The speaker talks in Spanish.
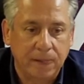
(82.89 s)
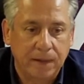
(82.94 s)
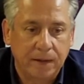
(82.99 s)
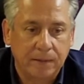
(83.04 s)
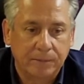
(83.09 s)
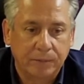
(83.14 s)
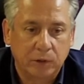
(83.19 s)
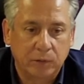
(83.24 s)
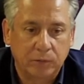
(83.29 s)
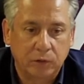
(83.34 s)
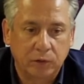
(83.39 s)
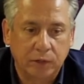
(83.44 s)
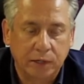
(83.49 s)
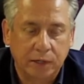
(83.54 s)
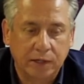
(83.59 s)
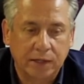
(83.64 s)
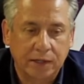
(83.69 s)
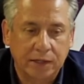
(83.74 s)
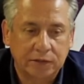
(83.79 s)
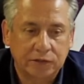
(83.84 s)
promover
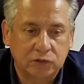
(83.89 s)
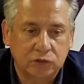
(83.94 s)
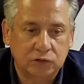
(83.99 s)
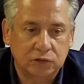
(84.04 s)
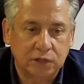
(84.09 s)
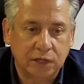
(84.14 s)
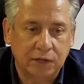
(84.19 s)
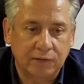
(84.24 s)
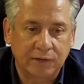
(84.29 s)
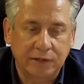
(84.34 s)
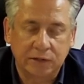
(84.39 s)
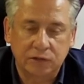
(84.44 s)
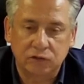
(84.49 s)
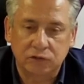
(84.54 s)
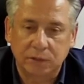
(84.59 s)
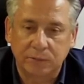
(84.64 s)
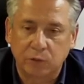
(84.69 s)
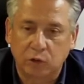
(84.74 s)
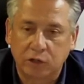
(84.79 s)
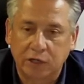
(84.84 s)
estos eventos
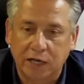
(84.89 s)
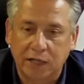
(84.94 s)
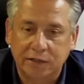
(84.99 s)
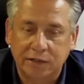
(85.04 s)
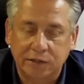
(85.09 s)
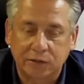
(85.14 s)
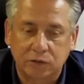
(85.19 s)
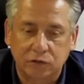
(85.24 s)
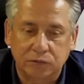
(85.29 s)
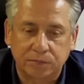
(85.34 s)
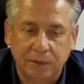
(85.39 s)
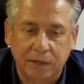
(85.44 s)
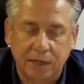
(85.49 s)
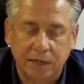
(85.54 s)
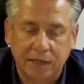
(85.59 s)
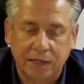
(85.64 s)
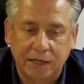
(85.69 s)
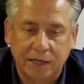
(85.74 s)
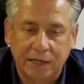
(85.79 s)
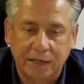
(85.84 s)
democráticos para que
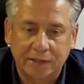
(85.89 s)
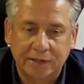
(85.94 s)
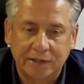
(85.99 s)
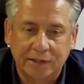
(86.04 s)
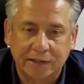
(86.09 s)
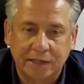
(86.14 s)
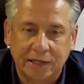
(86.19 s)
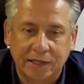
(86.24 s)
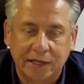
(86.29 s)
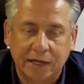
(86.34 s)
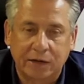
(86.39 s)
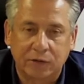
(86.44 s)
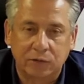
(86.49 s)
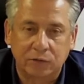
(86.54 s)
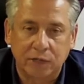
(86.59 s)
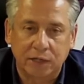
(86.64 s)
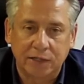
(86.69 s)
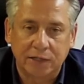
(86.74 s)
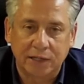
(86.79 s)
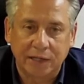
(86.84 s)
la gente tenga una
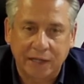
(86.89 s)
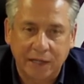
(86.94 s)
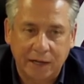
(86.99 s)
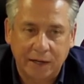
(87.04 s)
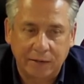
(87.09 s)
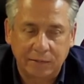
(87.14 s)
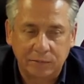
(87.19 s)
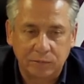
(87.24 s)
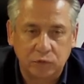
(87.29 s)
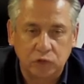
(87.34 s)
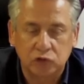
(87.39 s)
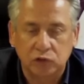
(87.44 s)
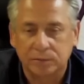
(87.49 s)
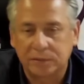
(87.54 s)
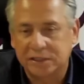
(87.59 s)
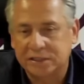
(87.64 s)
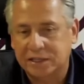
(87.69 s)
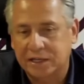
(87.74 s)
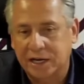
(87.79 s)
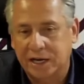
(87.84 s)
idea mucho más
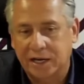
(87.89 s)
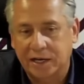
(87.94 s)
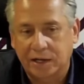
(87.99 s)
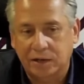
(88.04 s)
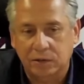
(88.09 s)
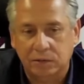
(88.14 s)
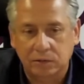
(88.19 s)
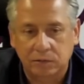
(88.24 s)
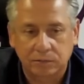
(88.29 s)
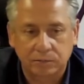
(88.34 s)
clara, como,